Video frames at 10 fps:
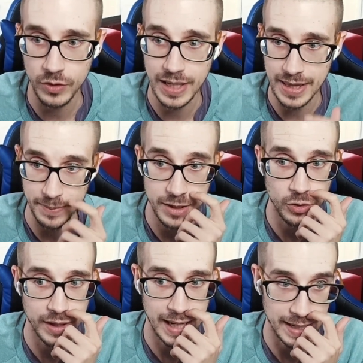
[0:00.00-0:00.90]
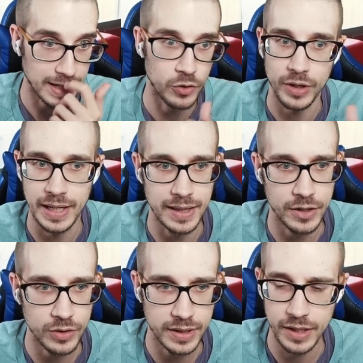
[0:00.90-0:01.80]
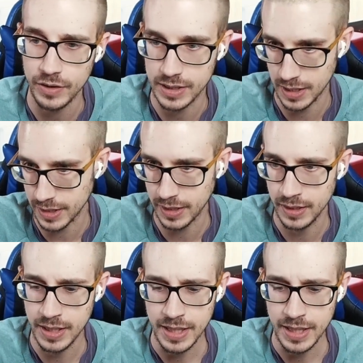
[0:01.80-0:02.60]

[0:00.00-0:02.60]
En el lanzamiento de Ale, que lo organicé yo entero, que es el que